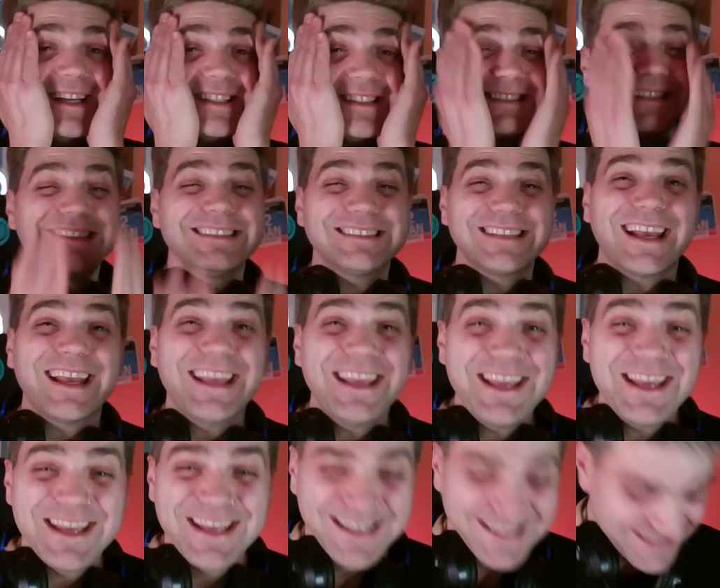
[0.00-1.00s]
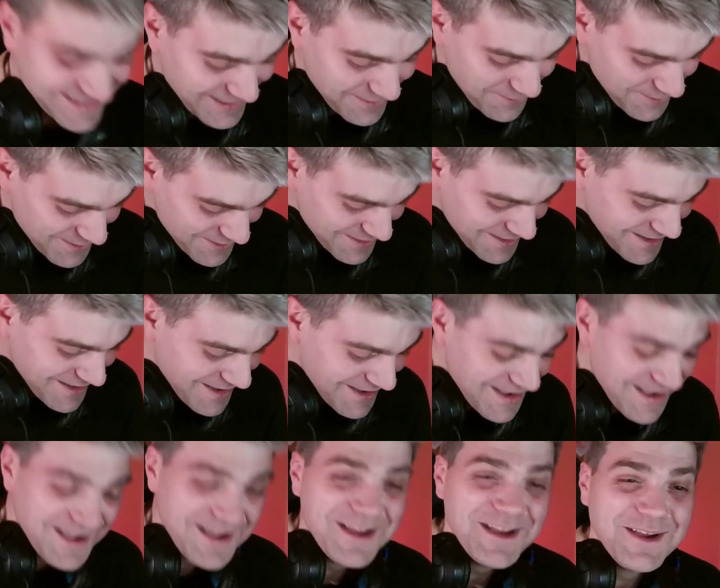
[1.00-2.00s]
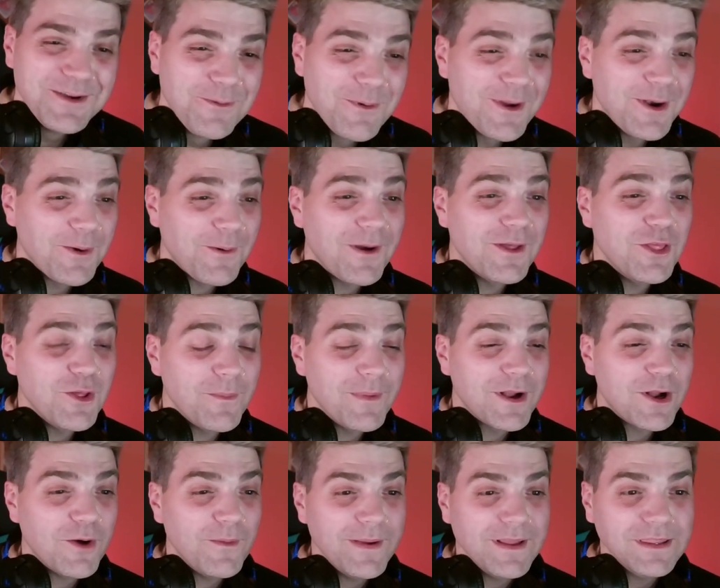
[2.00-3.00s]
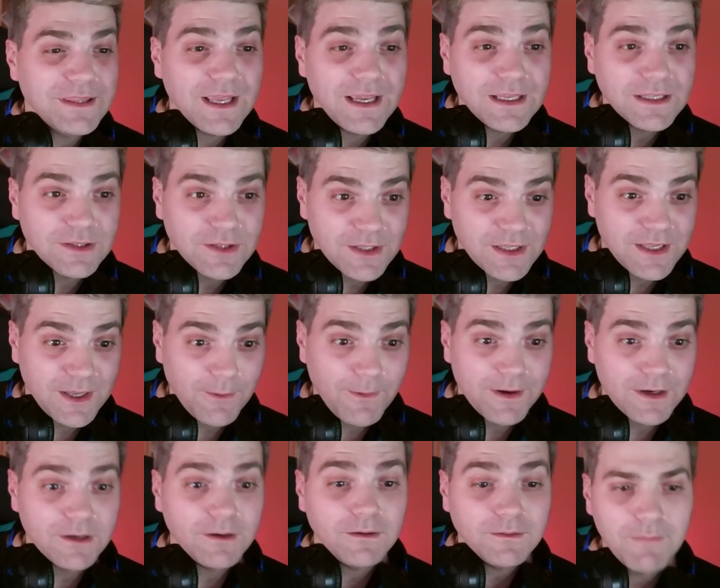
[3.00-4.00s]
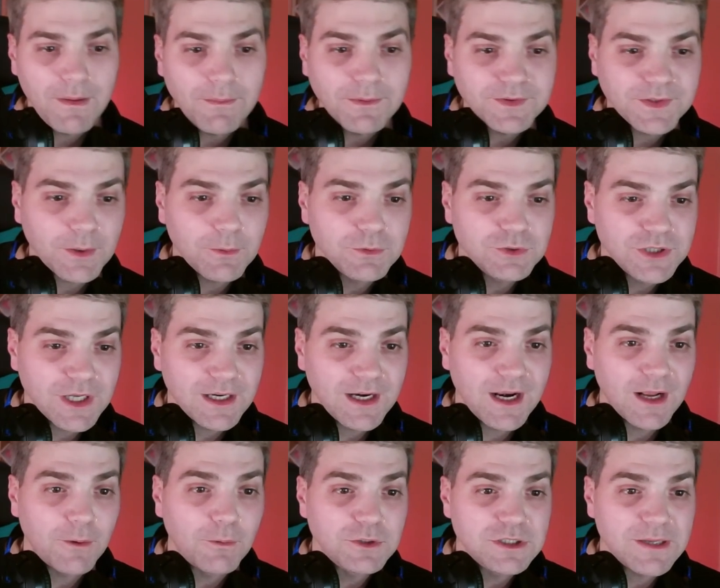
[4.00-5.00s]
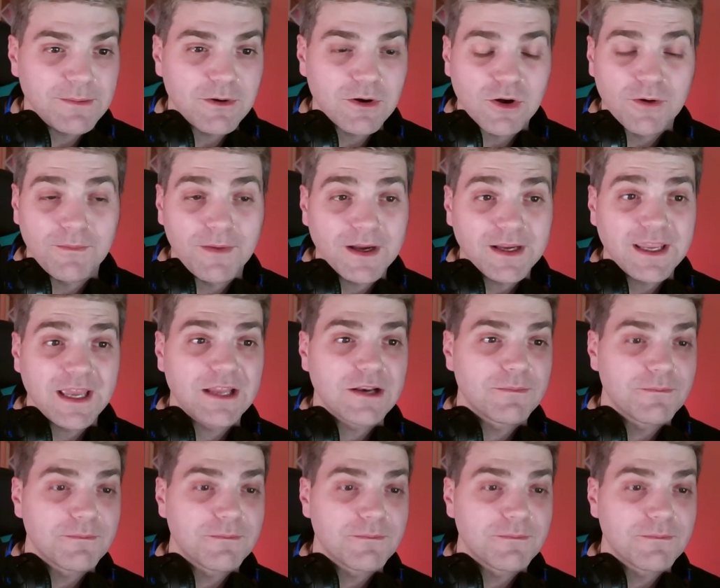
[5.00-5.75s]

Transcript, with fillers: ¿Qué haces ahí, chabón? Bueno, cuando me comenta esto dije, bueno, vamos a escucharla, la escuchamos con magia,